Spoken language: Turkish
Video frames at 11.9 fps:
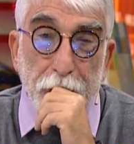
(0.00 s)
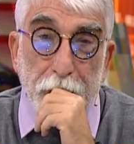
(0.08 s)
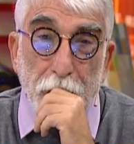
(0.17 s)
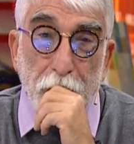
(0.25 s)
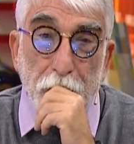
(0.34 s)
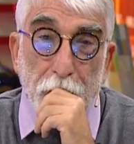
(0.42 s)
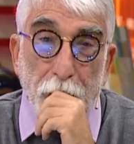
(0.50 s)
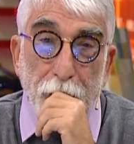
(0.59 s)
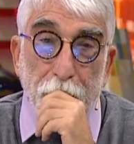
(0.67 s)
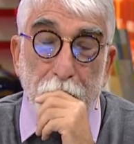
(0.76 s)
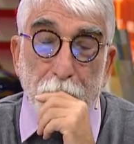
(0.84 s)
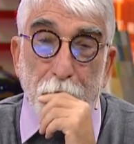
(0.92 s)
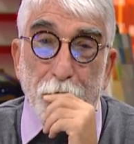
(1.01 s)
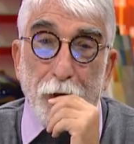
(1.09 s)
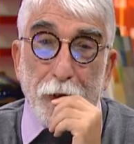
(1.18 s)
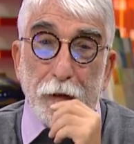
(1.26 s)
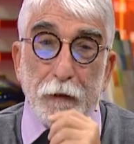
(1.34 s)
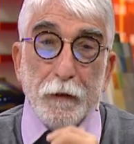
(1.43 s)
şu- şöyle bir durum
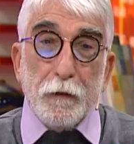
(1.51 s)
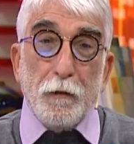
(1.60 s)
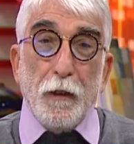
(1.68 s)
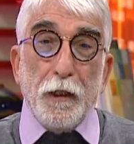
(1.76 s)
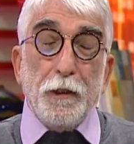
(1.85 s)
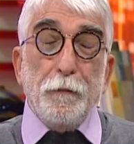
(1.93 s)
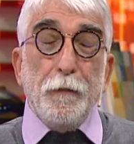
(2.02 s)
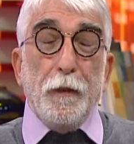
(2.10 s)
vardı Doğacığım.